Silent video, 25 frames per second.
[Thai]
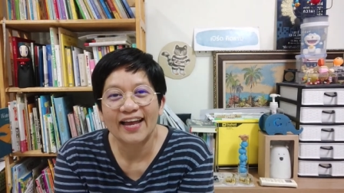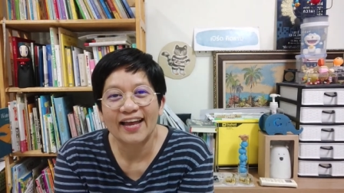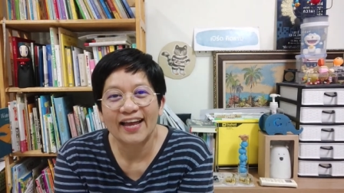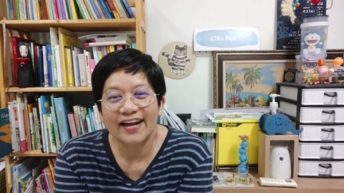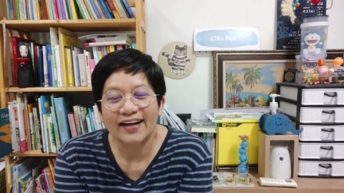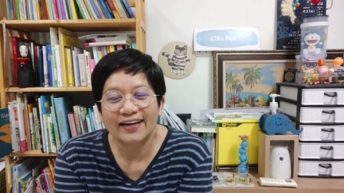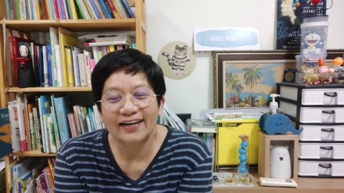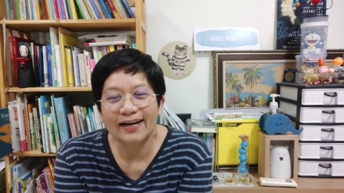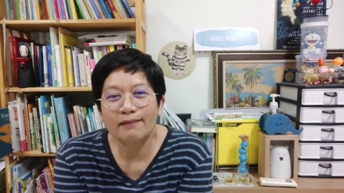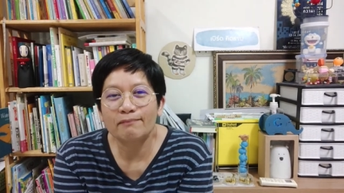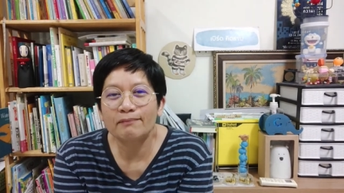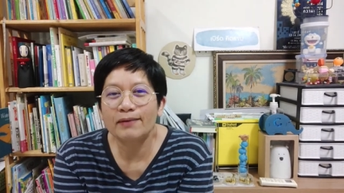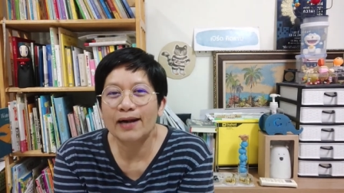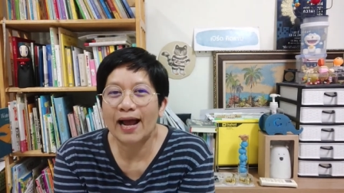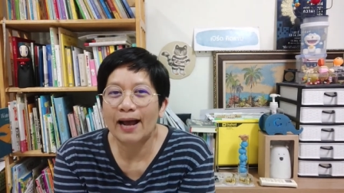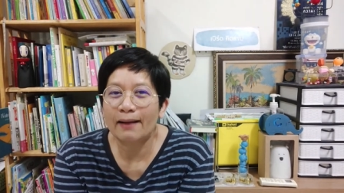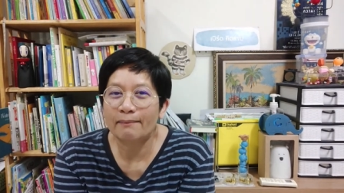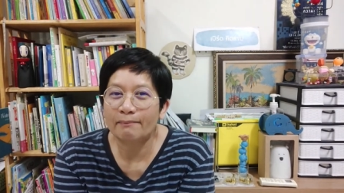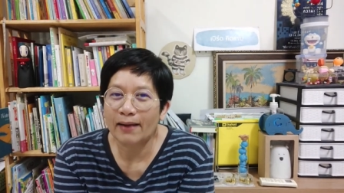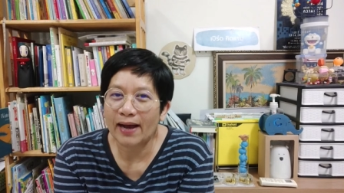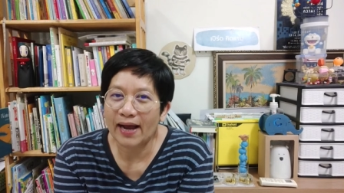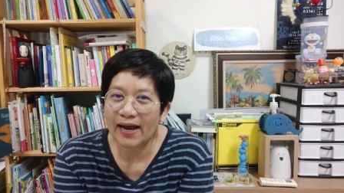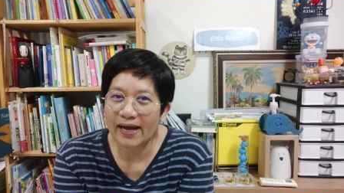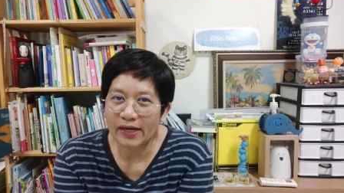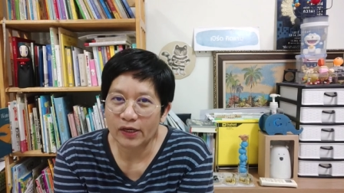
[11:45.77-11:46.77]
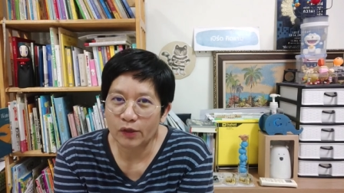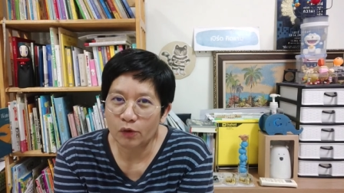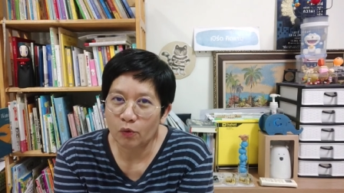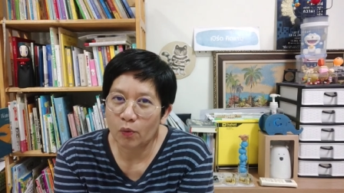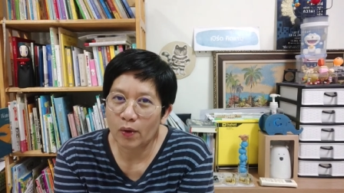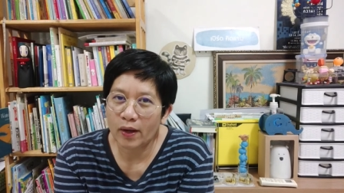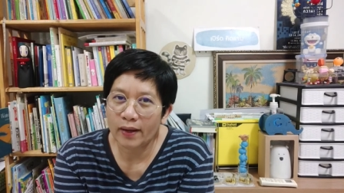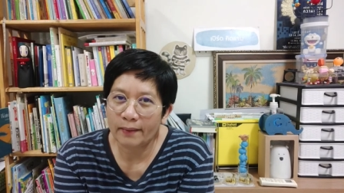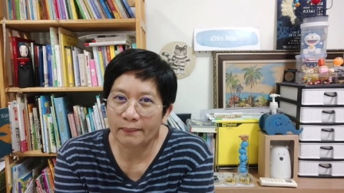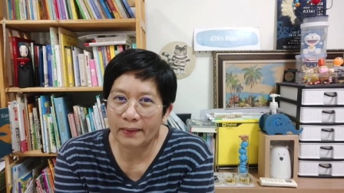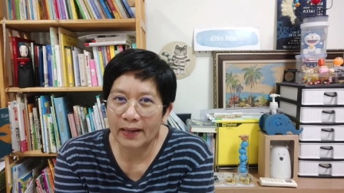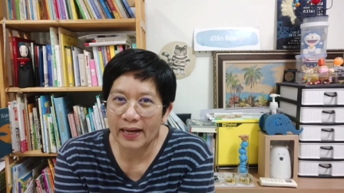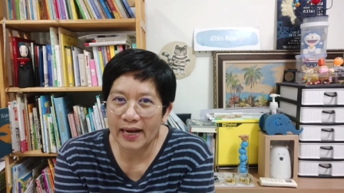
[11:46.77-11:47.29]
ร่ำลาไปด้วย
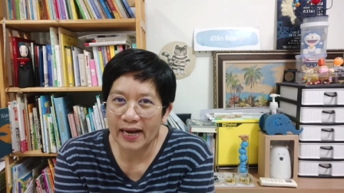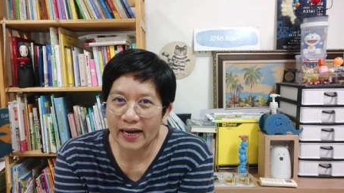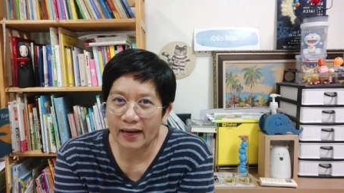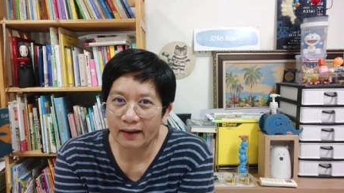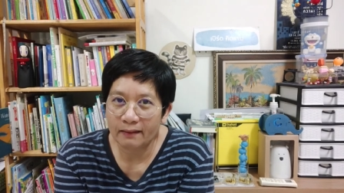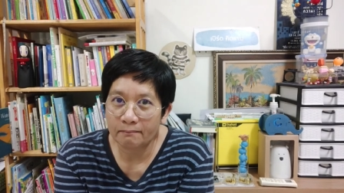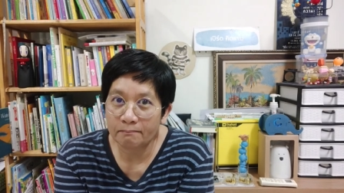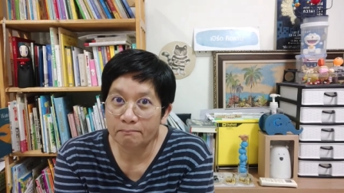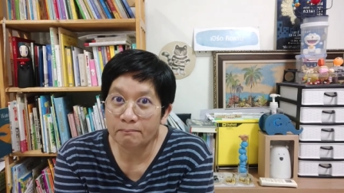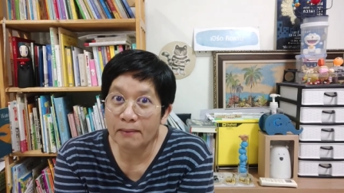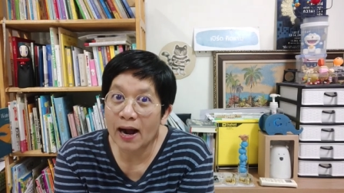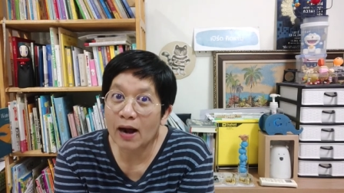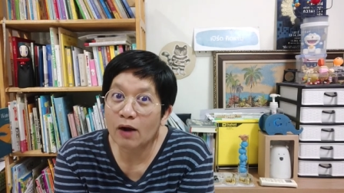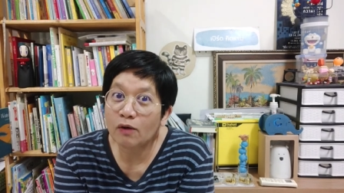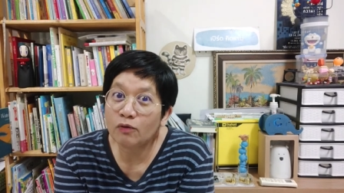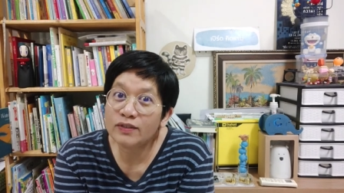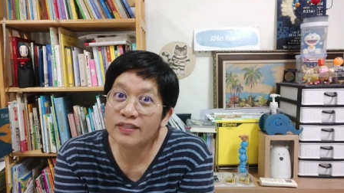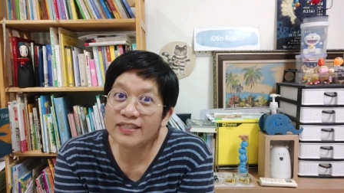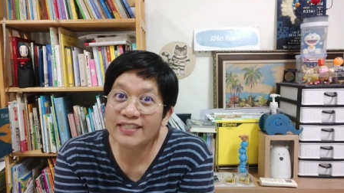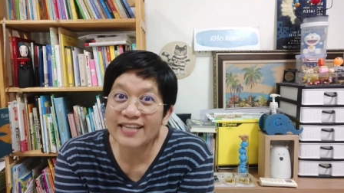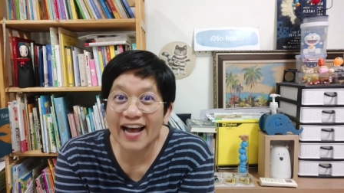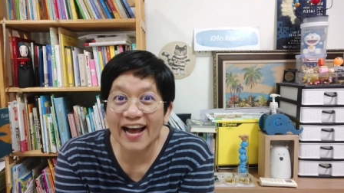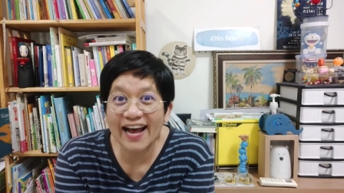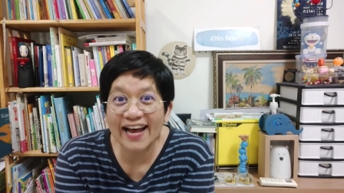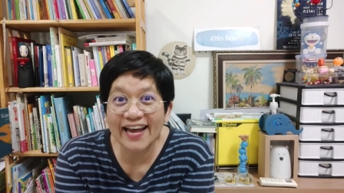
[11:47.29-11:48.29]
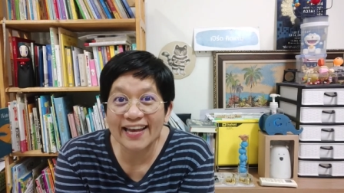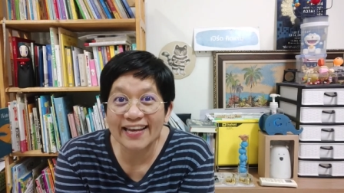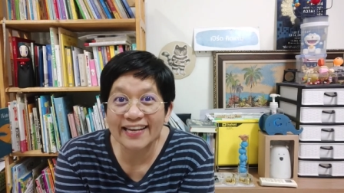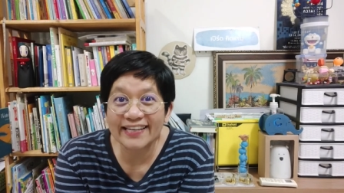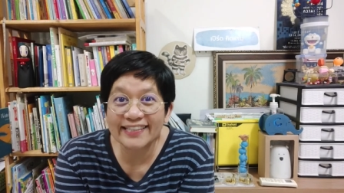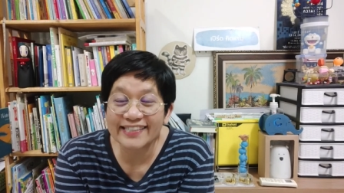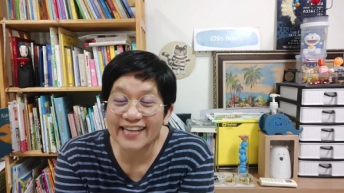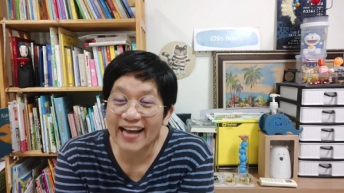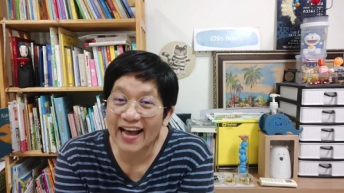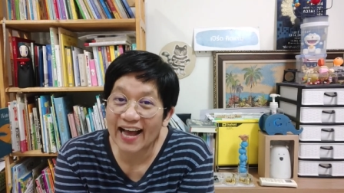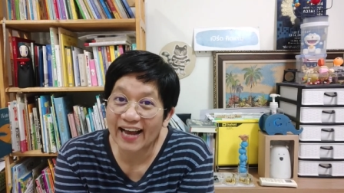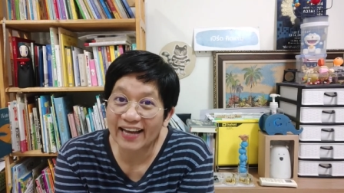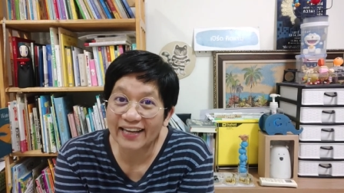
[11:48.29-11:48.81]
เพลงเบาใจ
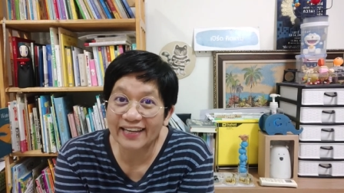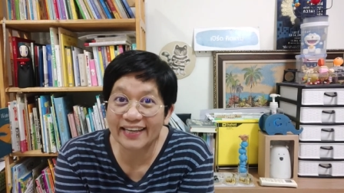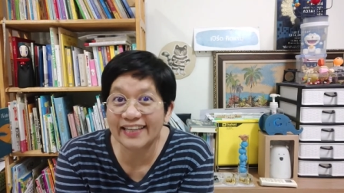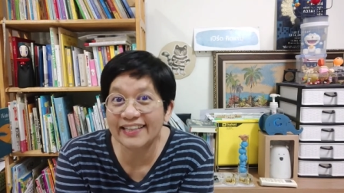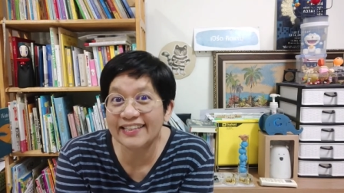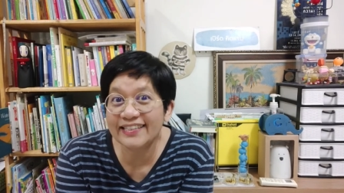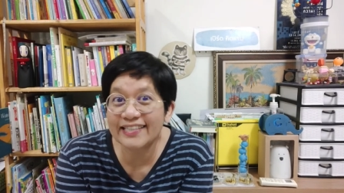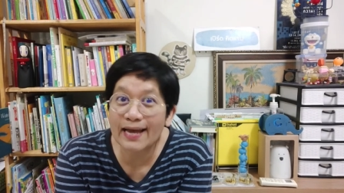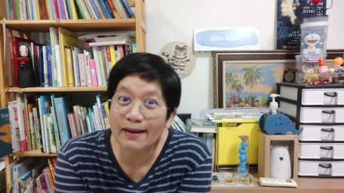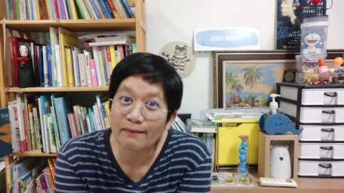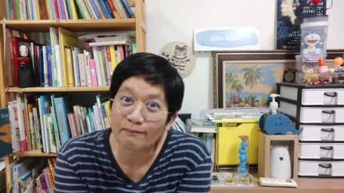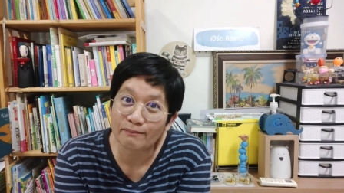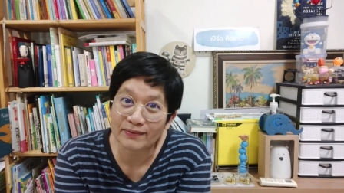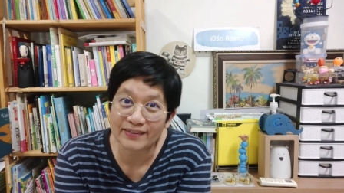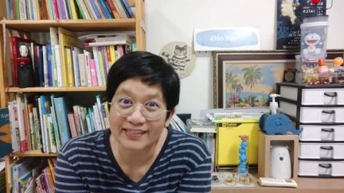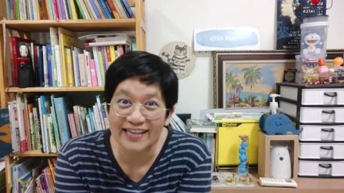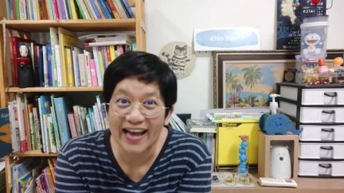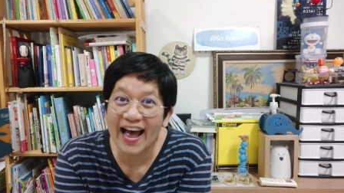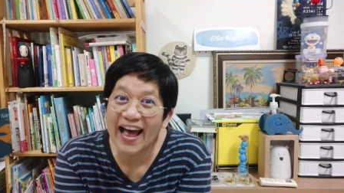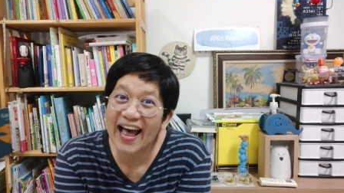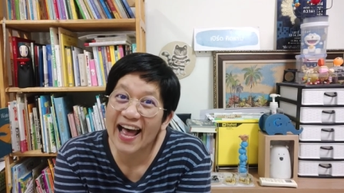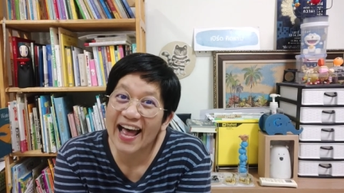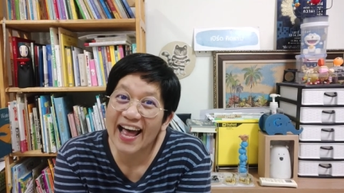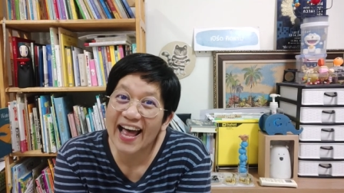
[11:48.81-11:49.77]
จากคิดแจ่มจ้า